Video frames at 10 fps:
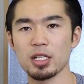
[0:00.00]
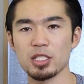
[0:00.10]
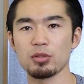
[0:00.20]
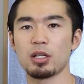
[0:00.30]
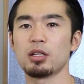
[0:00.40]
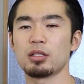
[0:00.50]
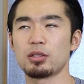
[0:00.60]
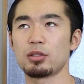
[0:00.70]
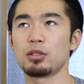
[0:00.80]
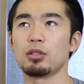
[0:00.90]
和菓子と
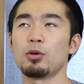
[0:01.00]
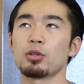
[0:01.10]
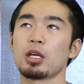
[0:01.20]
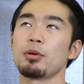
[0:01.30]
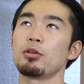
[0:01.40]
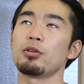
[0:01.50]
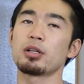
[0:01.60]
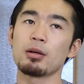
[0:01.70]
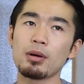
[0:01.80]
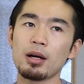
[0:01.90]
かを食べるよ
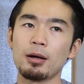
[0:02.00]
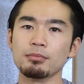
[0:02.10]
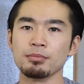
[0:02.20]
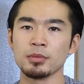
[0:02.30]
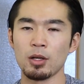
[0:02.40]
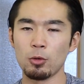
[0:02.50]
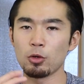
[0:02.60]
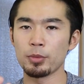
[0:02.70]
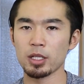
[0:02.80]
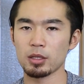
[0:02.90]
りかは
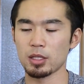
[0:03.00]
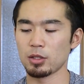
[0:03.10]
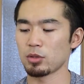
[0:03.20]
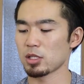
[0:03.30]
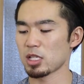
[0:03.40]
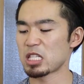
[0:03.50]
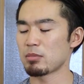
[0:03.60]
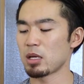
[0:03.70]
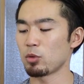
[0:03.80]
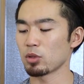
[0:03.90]
お米だったりとかさ
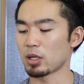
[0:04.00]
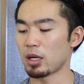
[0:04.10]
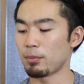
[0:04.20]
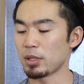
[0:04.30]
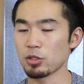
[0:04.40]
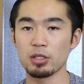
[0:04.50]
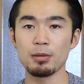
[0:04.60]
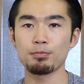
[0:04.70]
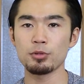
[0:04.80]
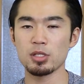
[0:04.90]
つまいもとか、まあそういう
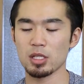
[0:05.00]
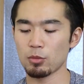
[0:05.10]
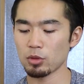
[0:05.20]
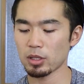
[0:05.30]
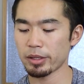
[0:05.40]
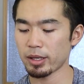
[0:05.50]
でんぷん質なものか